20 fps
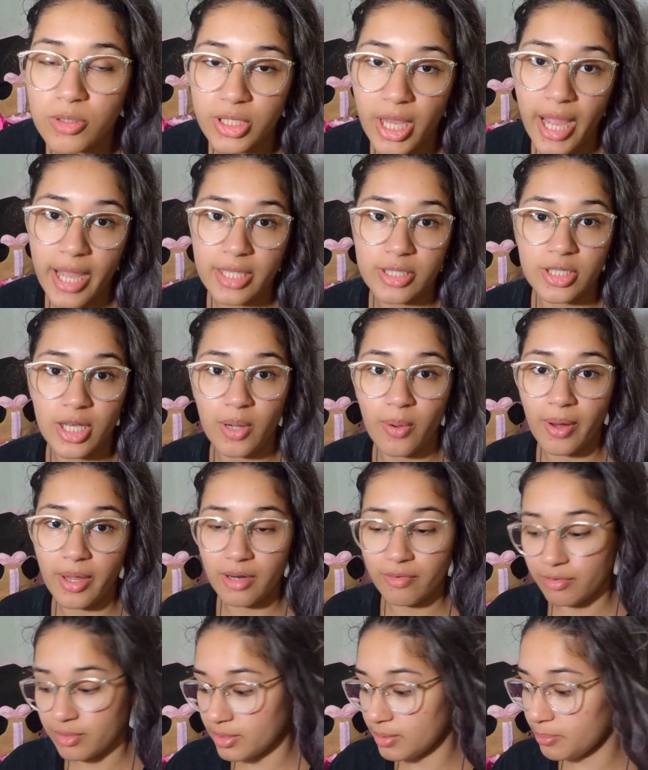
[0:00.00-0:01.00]
gente,
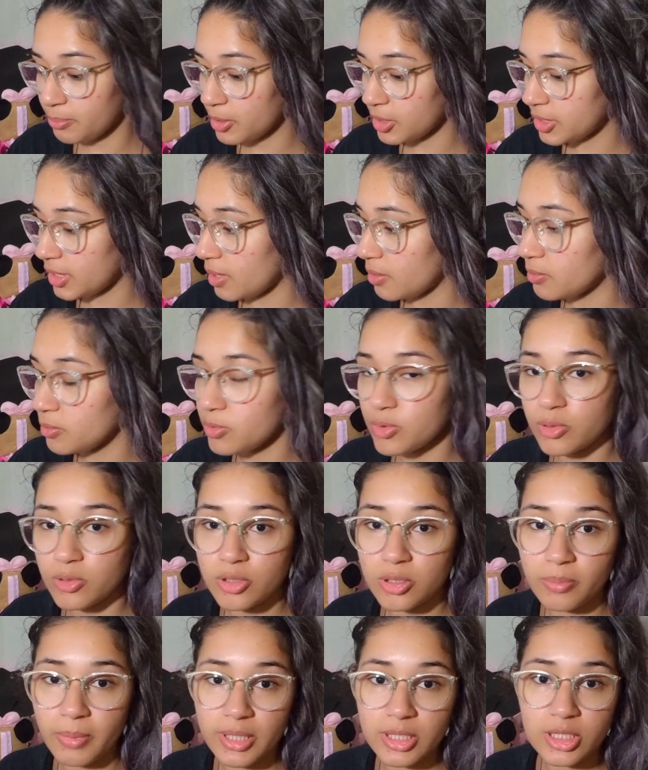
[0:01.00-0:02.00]
agora eu vou mostrar as
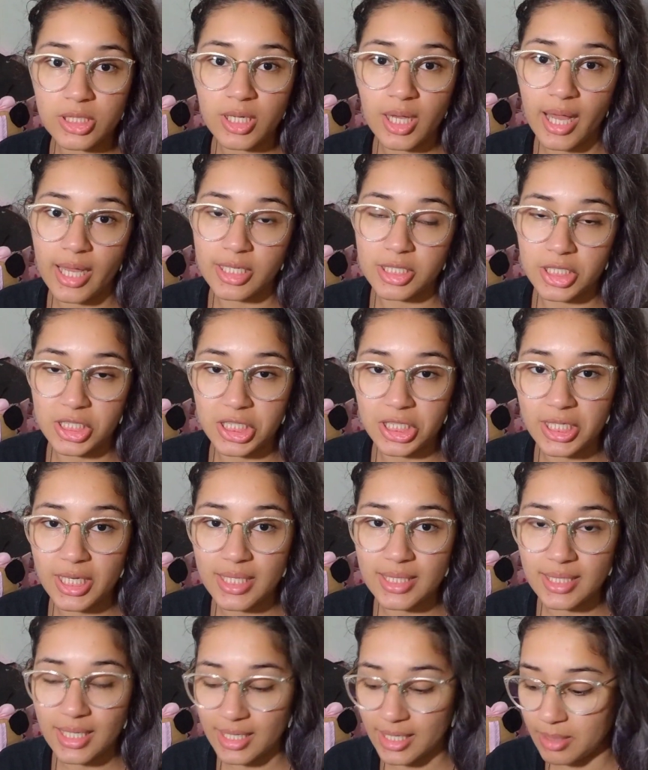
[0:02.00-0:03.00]
últimas
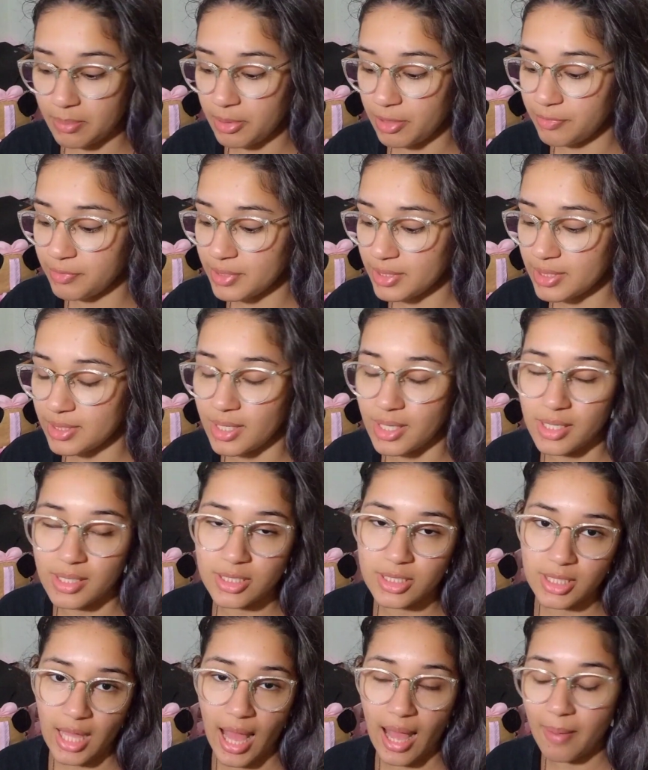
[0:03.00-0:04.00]
caixinhas aqui pra
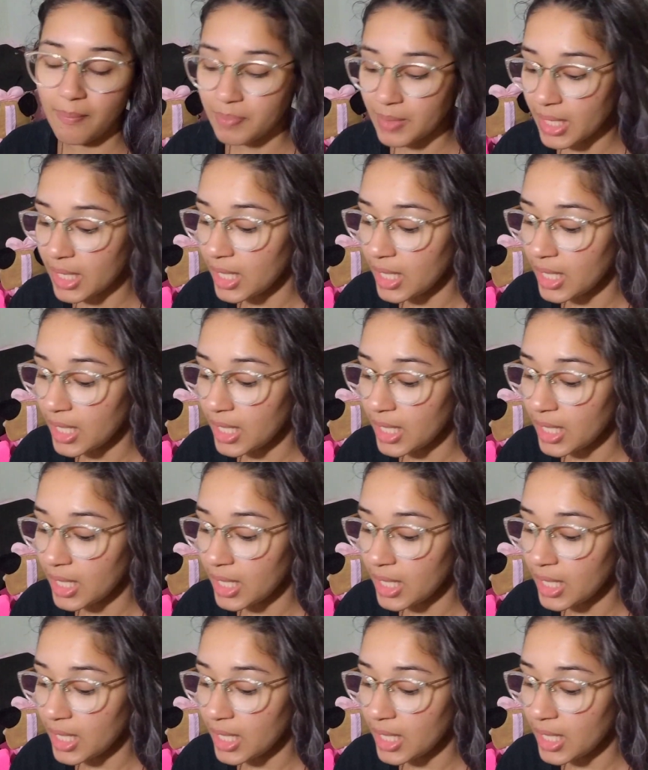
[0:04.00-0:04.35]
vocês, tá?